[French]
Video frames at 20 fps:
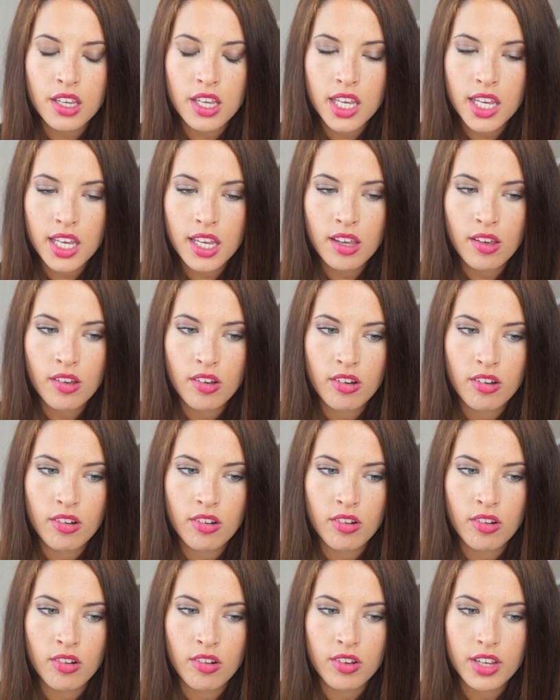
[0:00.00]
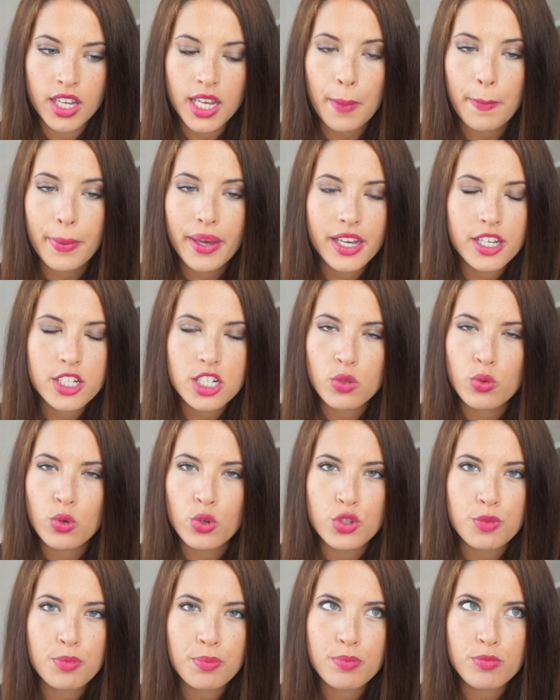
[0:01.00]
Et, euh, et après j'ai eu
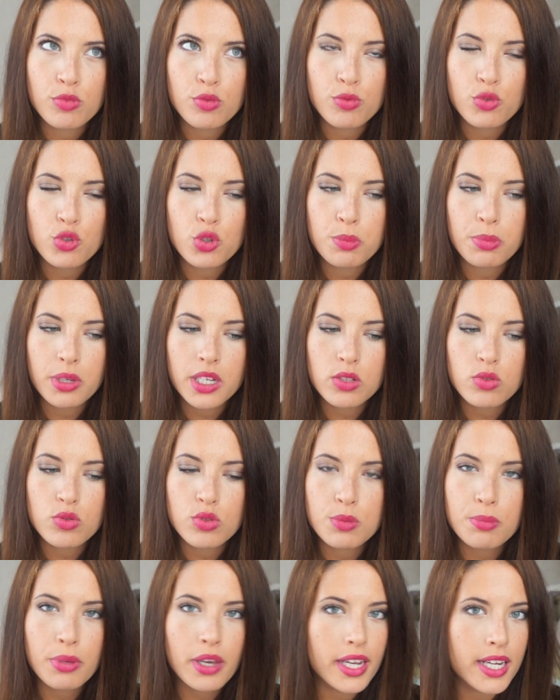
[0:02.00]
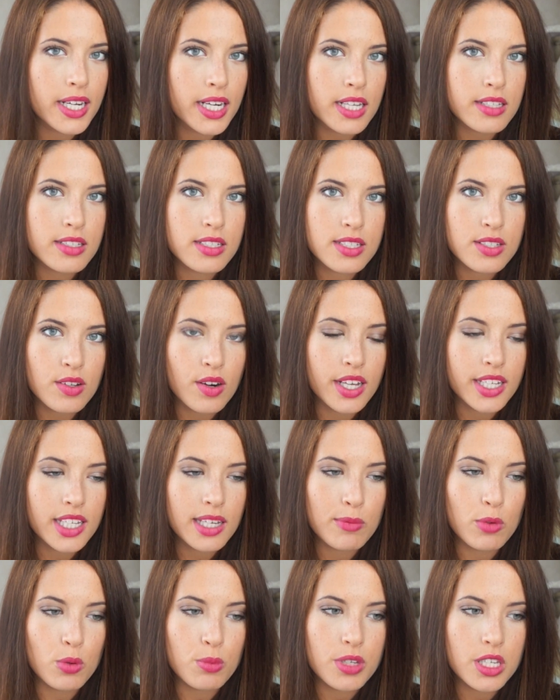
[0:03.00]
le, je me suis pris du spray éclaircissant à la
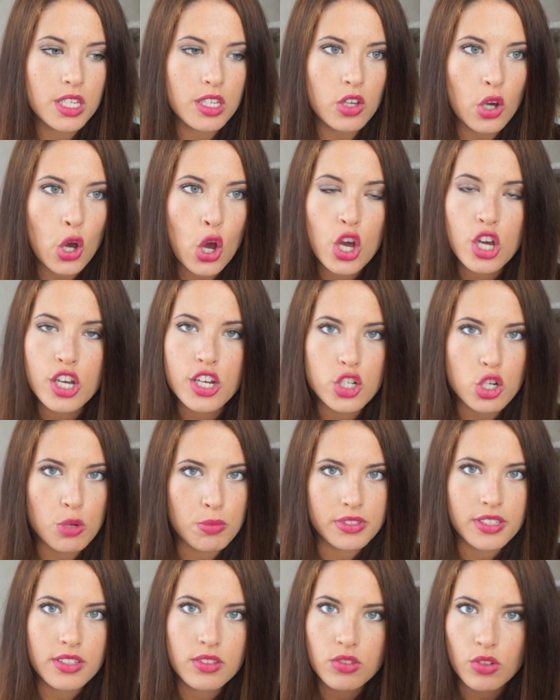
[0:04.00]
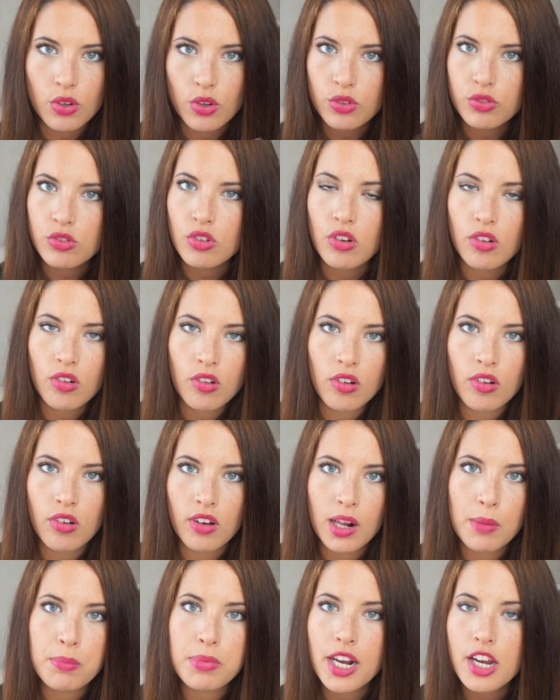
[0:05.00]
camomille et j'en mettais de temps en temps euh,
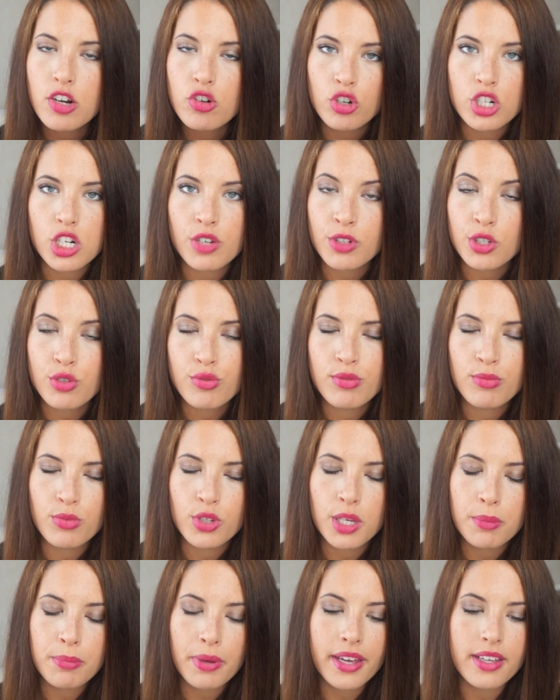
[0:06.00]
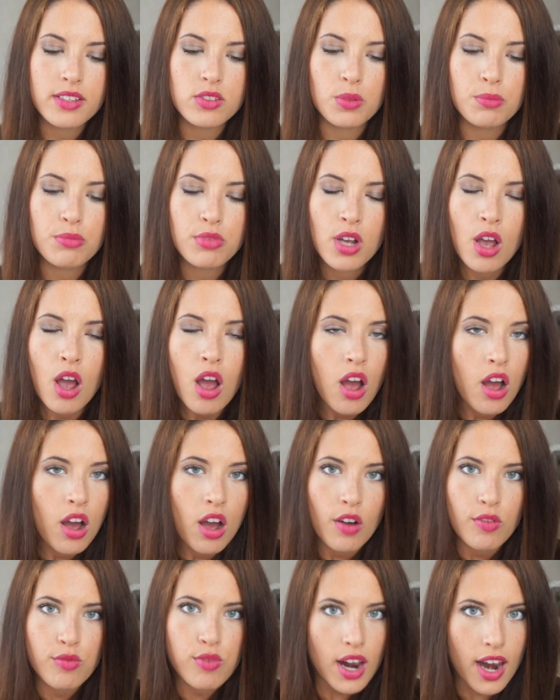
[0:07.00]
à la plage quand j'avais les cheveux mouillés par exemple.
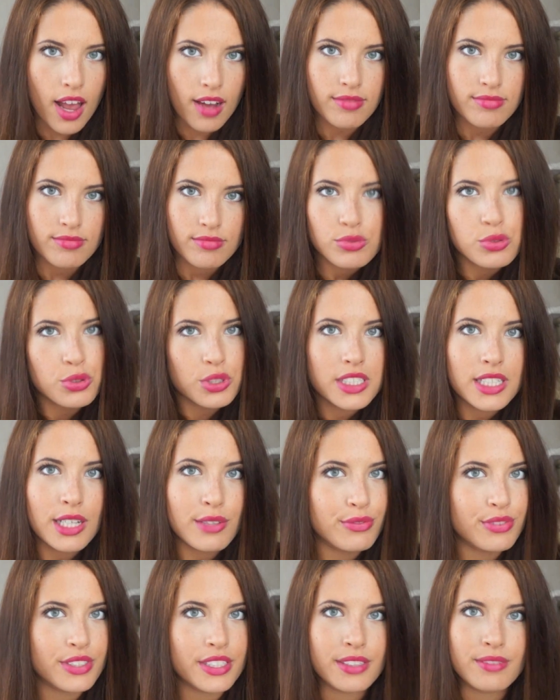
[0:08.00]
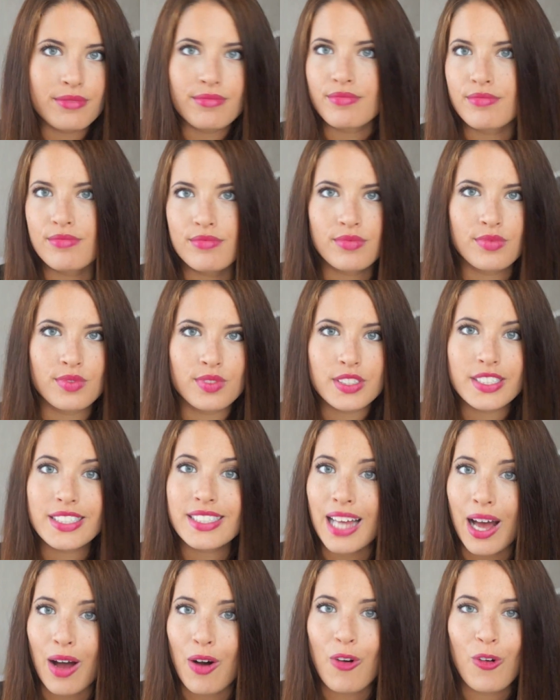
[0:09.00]
Voilà ce qui a fait
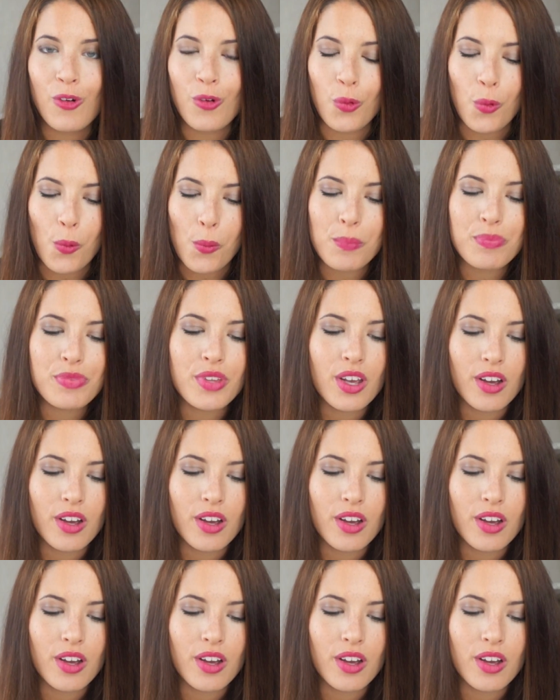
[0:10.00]
ça en gros.